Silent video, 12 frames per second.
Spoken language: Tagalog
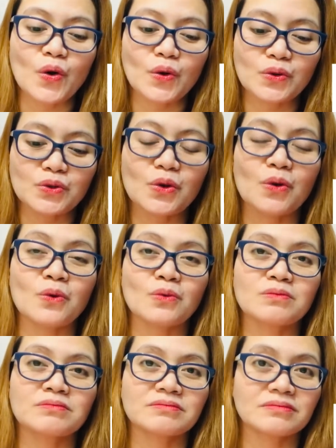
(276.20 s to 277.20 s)
So,
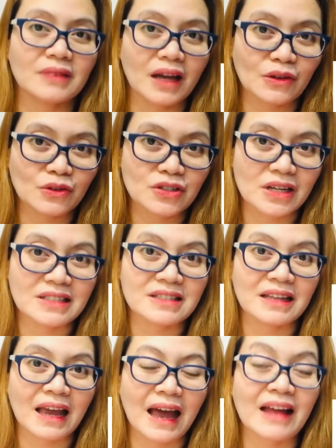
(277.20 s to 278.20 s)
ano siya,
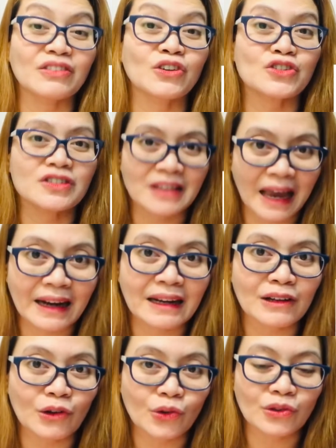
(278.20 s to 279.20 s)
st under
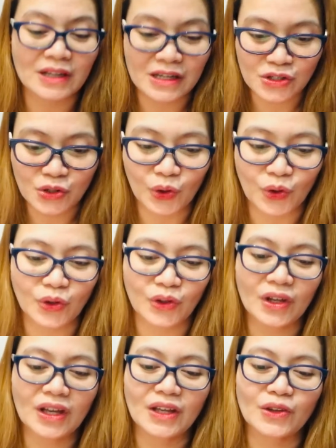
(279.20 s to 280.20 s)
sterile condition,
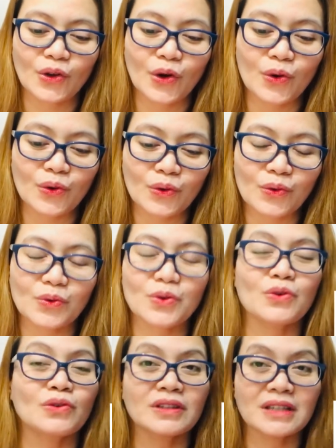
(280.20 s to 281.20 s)
no?
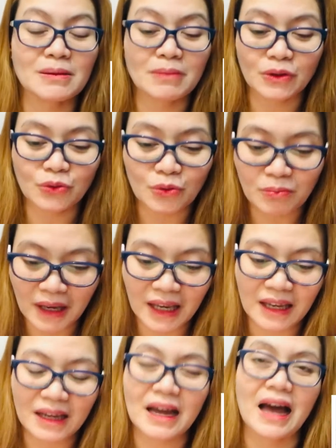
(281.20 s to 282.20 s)
Yung hindi
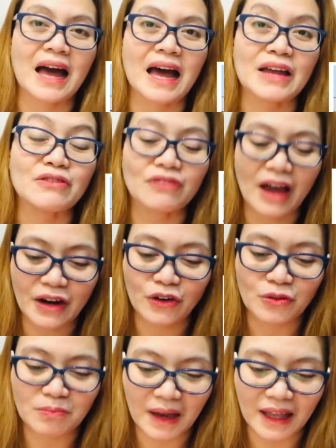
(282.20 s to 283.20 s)
maduming uh,
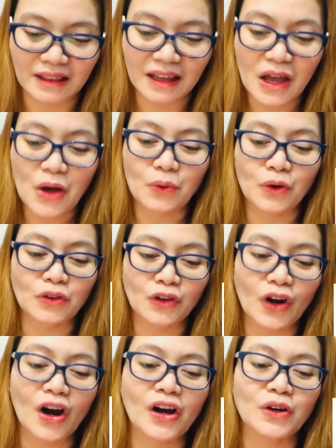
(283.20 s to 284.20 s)
environment where
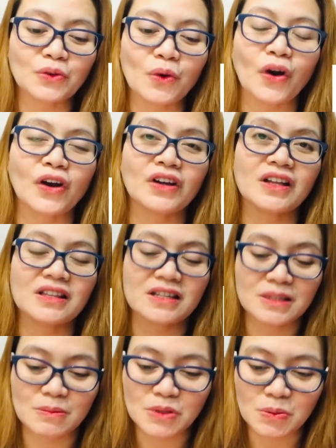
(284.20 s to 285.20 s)
there are no
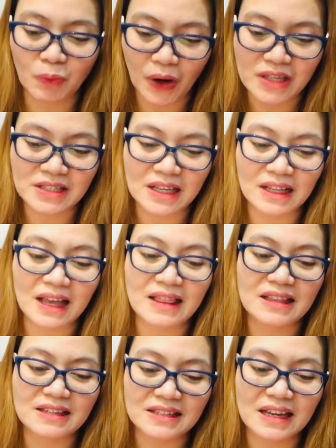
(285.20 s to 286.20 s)
organisms present and
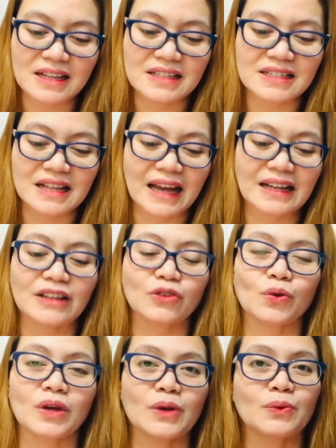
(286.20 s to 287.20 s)
the skin is likely
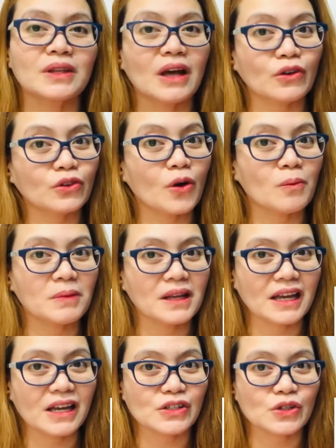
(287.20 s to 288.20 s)
to heal without
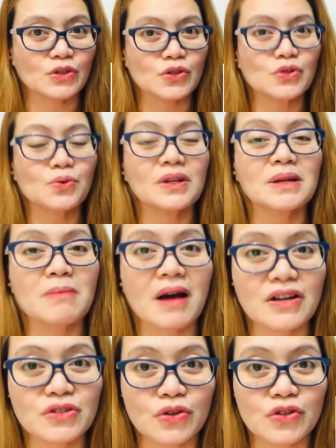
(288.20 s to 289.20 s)
complication. Usually,
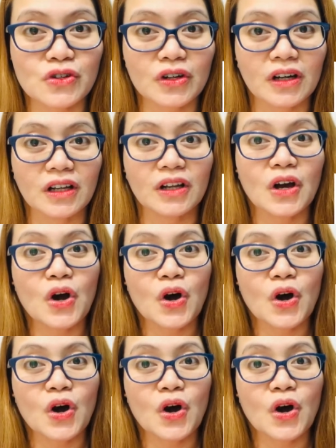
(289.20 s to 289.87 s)
mga surgical